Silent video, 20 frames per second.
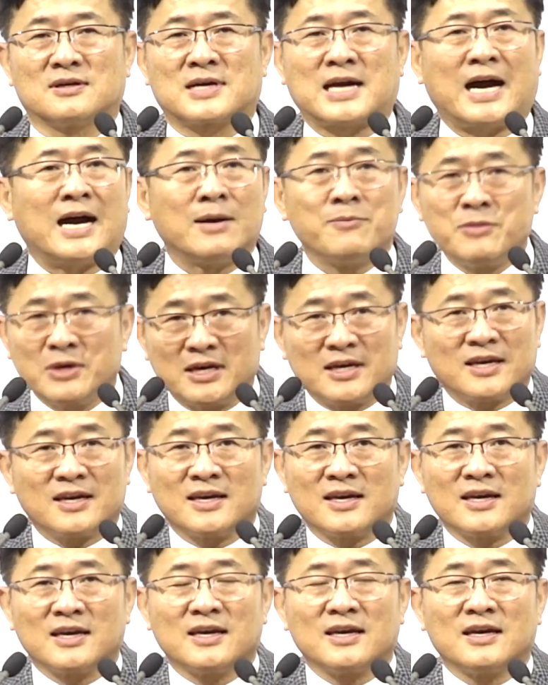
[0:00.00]
감히,
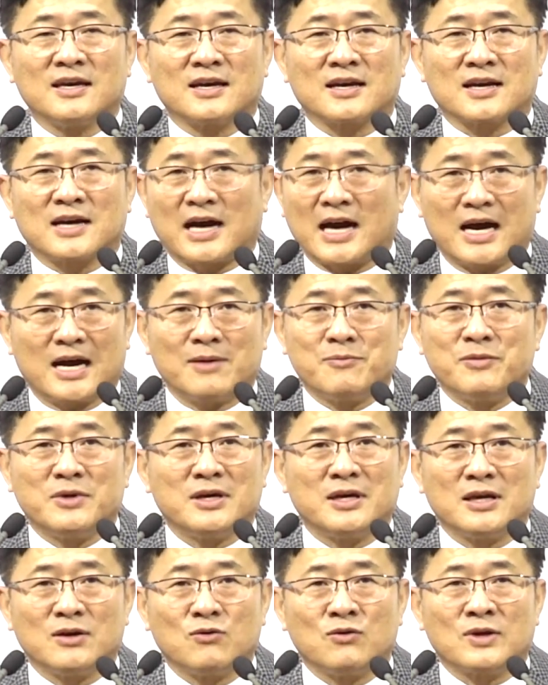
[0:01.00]

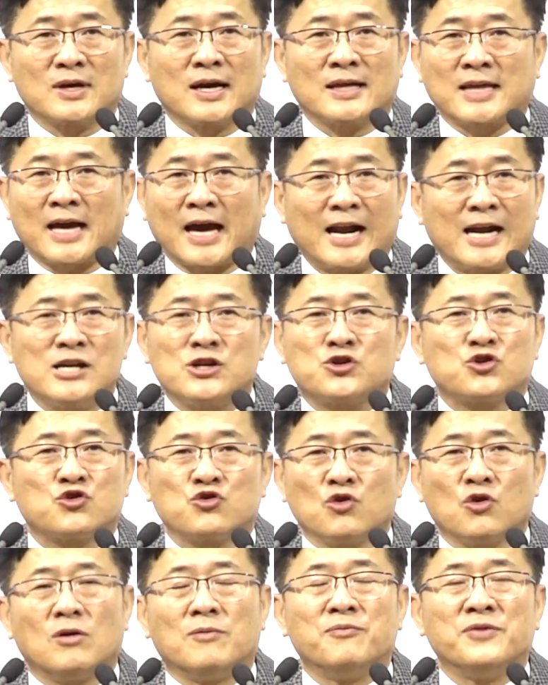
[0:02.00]
감히 우리가 다 알
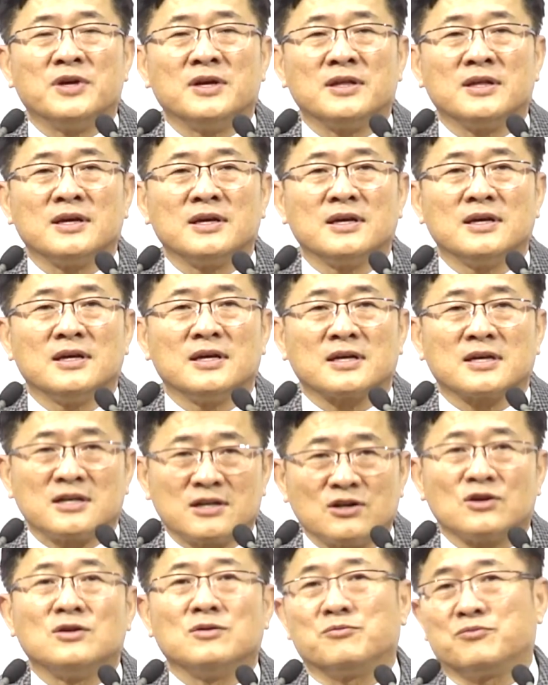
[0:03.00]
수도 없는
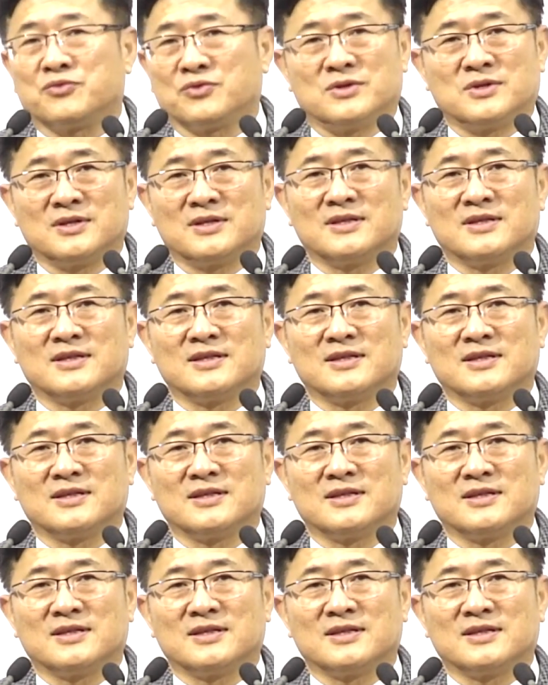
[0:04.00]
그런 분,